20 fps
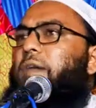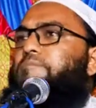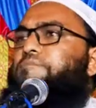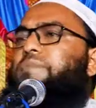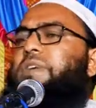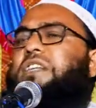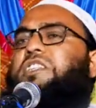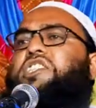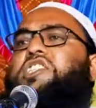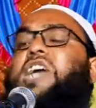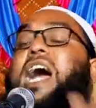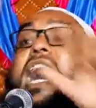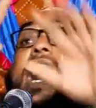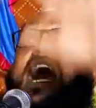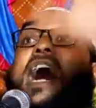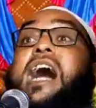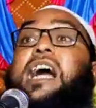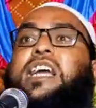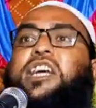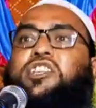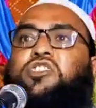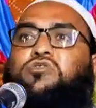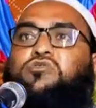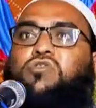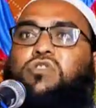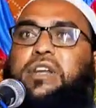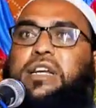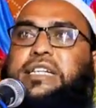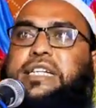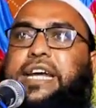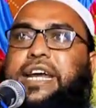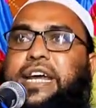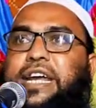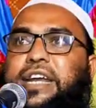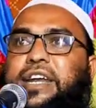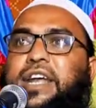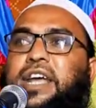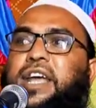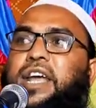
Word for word: আপনি যা কিছু করেছেন